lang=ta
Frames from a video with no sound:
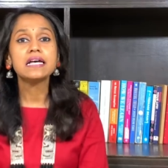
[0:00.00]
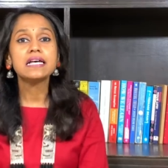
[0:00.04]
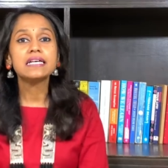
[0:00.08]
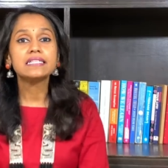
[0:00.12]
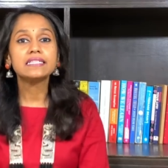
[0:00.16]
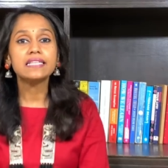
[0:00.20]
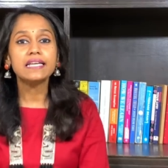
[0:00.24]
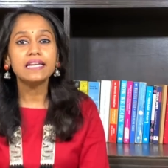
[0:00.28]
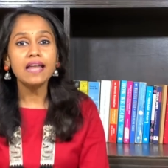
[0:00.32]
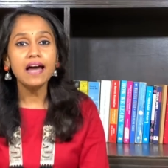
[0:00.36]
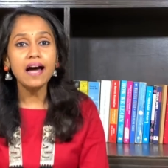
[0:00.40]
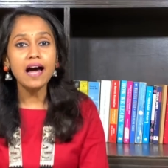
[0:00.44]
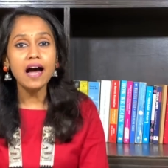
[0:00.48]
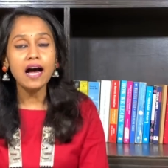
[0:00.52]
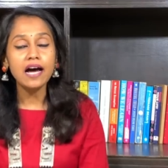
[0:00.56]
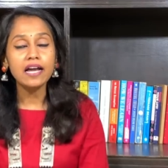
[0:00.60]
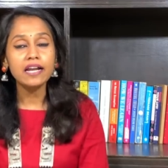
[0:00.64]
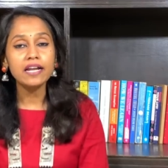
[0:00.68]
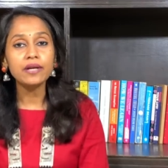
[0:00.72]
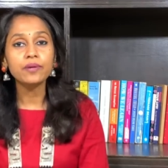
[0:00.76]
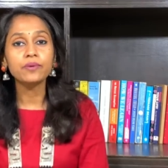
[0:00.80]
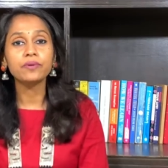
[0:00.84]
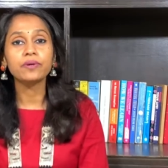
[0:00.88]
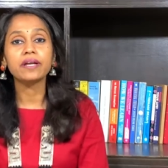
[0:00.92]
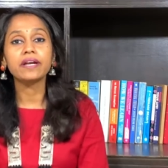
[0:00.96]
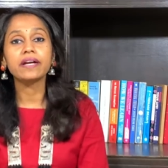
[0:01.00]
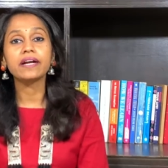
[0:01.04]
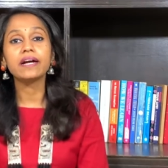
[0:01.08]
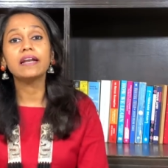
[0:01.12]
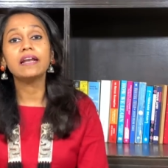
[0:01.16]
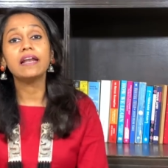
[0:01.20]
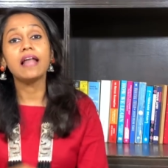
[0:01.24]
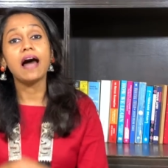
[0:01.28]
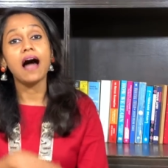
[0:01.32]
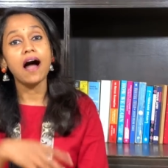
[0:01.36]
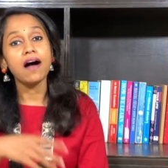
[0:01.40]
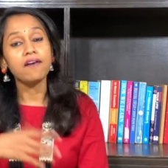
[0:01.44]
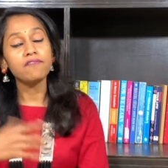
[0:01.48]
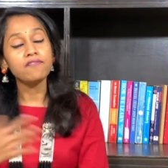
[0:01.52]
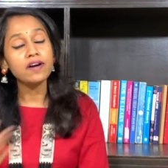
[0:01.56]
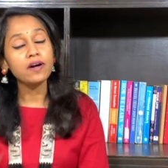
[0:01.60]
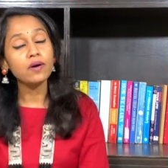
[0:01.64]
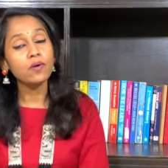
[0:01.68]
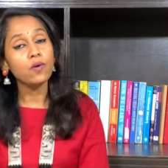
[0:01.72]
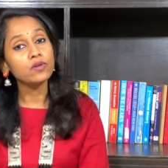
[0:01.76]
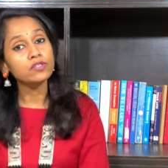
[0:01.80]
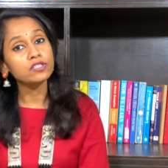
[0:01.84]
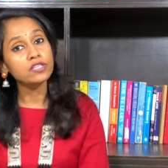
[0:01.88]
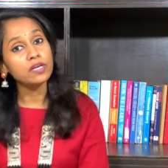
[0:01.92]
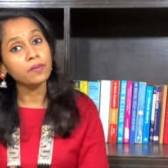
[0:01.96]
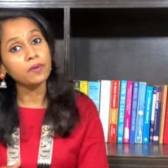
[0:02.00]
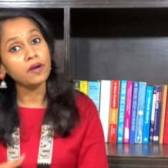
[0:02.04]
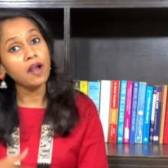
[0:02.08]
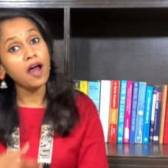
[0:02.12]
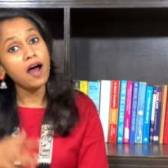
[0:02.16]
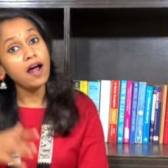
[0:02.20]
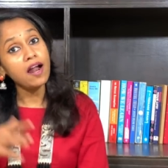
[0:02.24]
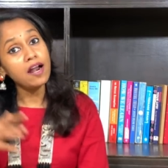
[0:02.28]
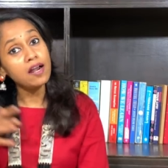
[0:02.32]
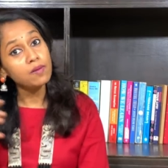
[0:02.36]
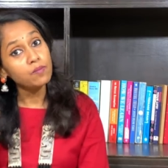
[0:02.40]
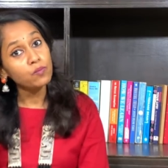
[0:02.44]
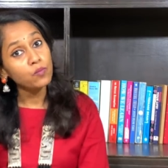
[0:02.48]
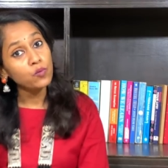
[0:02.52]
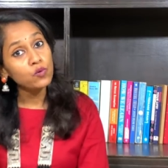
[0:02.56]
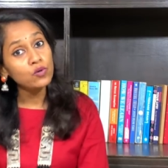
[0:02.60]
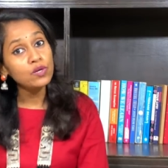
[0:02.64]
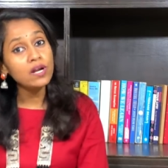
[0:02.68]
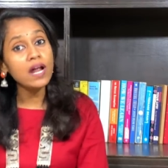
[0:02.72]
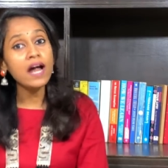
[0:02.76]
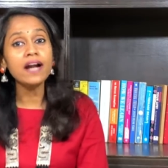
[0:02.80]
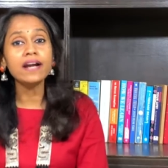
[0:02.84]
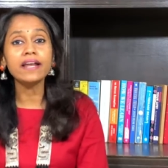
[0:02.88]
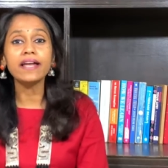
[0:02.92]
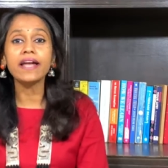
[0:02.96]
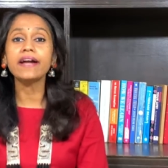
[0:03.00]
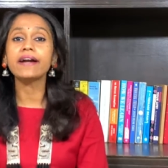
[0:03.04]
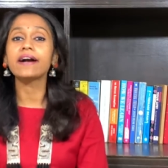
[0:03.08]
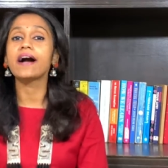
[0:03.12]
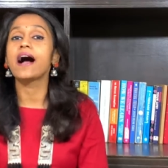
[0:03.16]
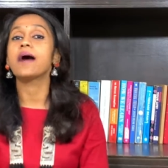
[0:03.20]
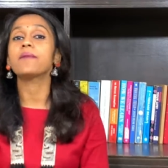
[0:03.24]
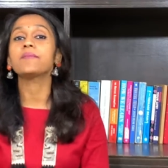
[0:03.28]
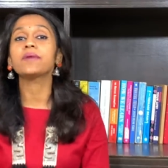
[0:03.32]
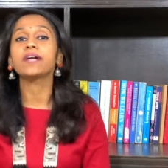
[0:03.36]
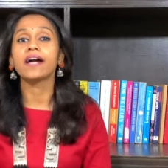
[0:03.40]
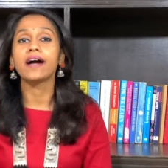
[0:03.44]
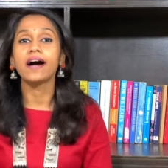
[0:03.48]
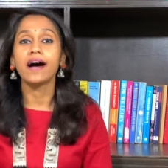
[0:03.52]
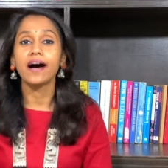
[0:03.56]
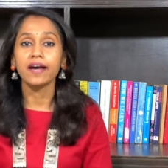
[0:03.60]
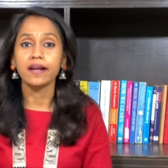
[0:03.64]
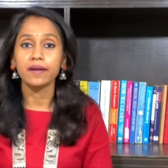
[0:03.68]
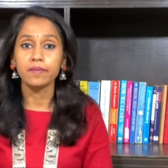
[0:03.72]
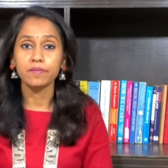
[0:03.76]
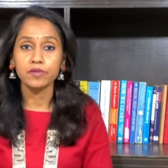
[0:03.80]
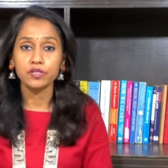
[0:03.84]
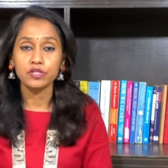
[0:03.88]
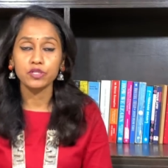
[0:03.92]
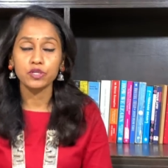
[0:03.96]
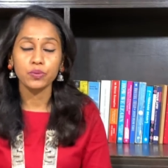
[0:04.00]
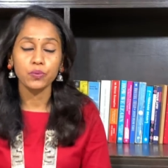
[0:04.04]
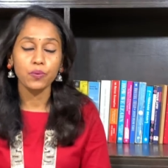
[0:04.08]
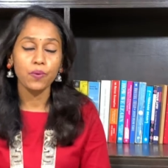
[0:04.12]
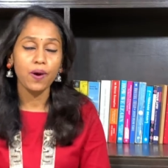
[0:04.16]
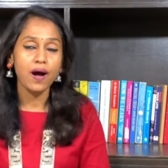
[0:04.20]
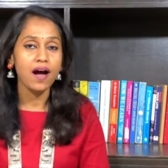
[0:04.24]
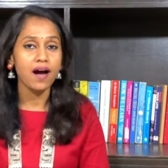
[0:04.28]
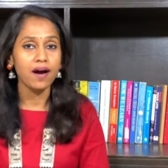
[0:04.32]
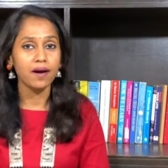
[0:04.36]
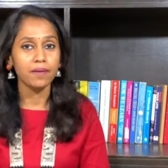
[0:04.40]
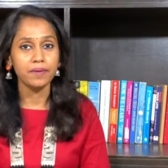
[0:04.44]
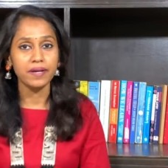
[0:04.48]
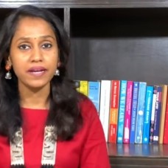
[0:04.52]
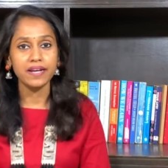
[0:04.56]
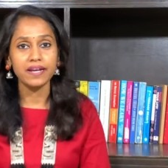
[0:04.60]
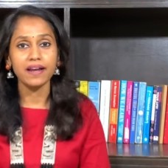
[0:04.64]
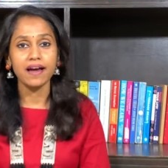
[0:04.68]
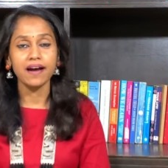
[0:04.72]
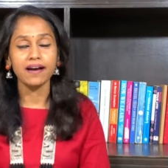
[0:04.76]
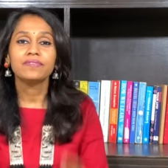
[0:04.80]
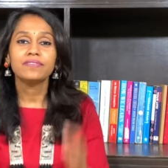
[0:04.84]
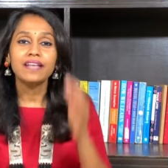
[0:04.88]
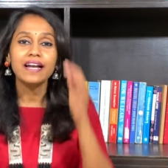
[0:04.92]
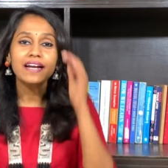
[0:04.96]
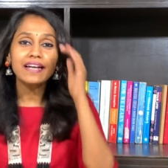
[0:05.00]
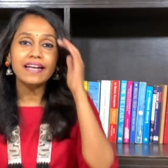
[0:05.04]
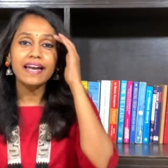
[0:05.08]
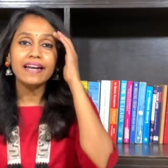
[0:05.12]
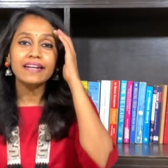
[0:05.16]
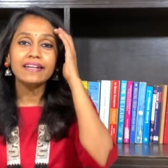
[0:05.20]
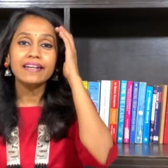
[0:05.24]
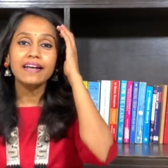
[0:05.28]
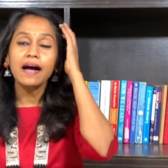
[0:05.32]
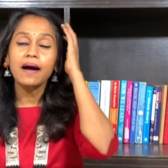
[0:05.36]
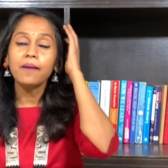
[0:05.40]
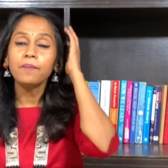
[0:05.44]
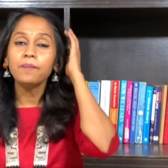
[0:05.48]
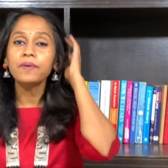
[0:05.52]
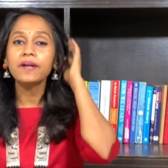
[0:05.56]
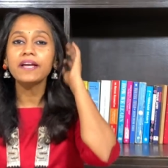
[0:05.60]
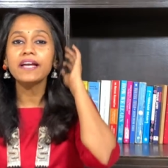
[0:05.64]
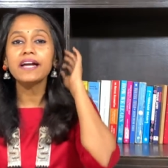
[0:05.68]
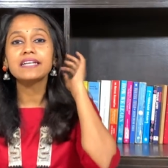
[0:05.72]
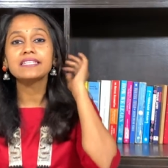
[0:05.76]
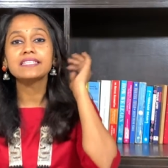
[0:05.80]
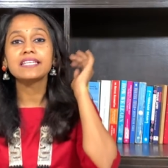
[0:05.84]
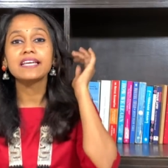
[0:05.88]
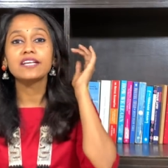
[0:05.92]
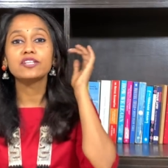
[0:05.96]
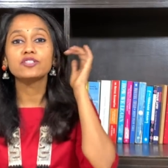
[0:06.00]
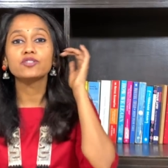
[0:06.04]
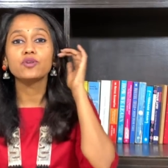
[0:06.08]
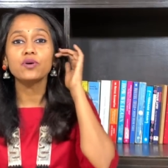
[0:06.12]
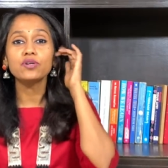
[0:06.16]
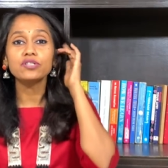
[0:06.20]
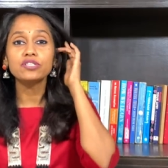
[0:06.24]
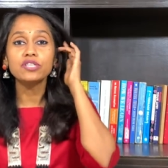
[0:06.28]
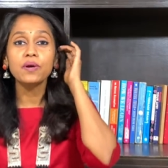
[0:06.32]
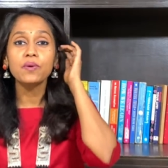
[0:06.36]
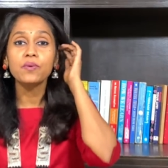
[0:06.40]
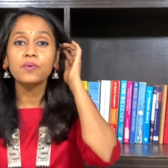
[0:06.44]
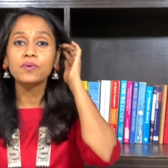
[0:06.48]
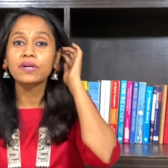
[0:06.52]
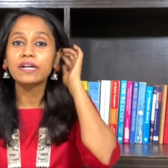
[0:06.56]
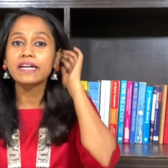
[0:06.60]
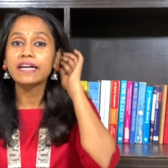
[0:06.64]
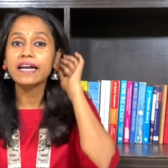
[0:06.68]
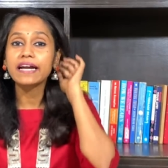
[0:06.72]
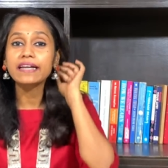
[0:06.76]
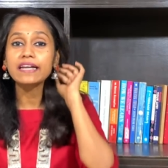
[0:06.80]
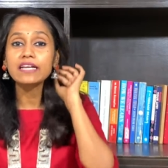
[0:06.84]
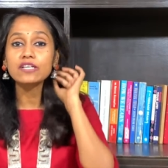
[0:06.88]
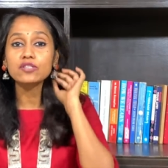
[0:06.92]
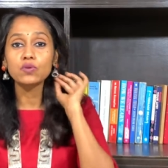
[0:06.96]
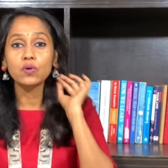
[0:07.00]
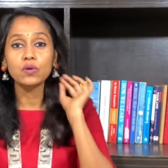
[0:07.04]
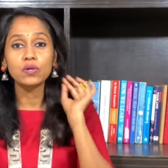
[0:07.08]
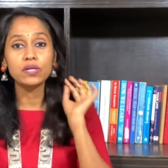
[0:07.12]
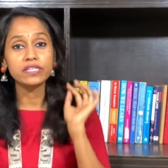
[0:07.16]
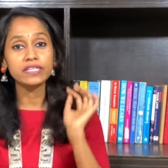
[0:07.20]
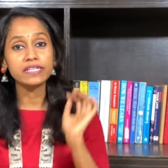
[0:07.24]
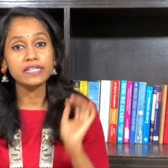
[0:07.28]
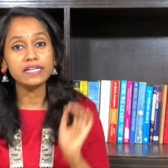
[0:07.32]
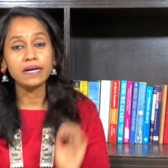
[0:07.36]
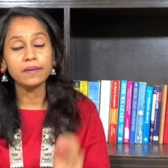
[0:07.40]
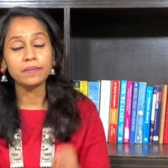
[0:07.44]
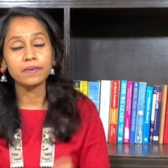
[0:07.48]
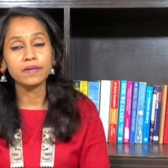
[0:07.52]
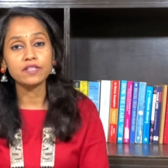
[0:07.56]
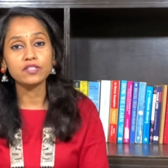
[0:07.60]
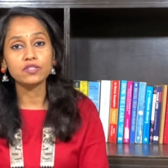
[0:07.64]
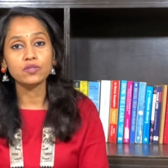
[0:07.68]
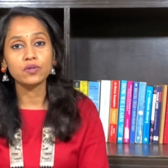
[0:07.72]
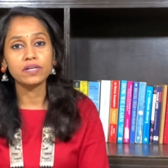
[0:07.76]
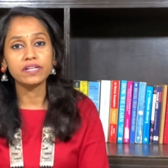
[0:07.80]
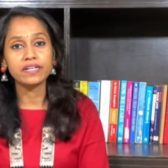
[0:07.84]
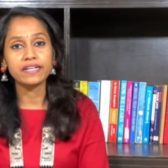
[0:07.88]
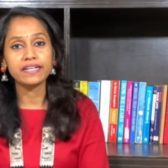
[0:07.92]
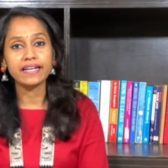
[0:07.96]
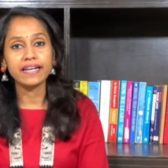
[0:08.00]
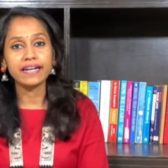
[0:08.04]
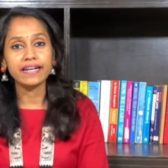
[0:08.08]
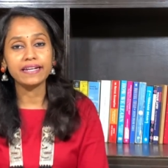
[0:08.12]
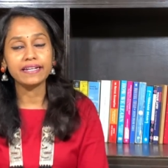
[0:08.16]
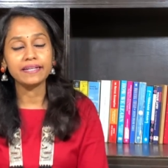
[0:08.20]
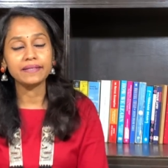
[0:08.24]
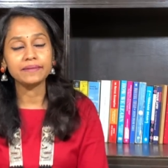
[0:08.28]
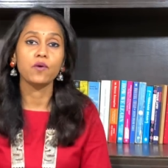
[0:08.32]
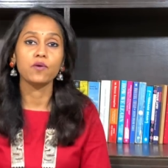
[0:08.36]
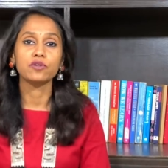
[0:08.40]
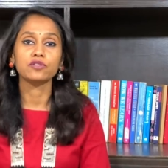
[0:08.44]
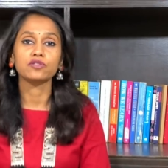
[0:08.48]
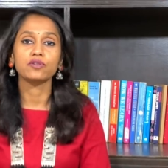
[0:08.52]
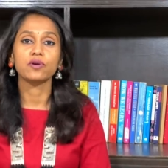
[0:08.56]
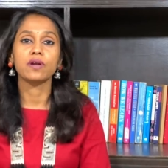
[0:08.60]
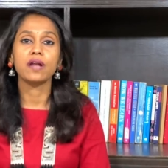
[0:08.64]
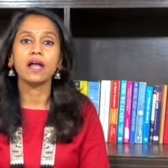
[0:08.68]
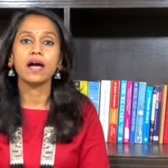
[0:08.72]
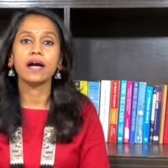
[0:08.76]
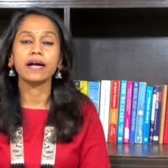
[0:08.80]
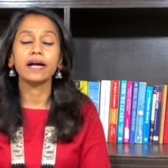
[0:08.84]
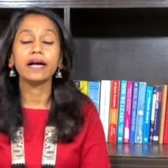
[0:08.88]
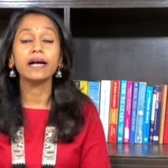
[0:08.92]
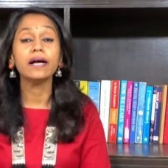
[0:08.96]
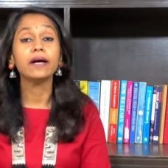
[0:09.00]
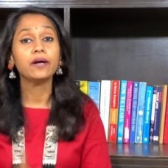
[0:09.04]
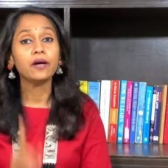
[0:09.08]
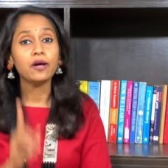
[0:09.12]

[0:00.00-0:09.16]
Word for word: சில அறிகுறிகள் அவன் கொஞ்சம் நாள் முன்னாடியே காமிக்க ஆரம்பிச்சிருவான் அப்படின்னா நான் கேட்டேன் அப்படியா சரி ஜோசியம் உங்களுக்கு என்ன சொல்லுது அப்படின்னு சொல்லிட்டு கேட்டேன் அவங்க சொன்னாங்க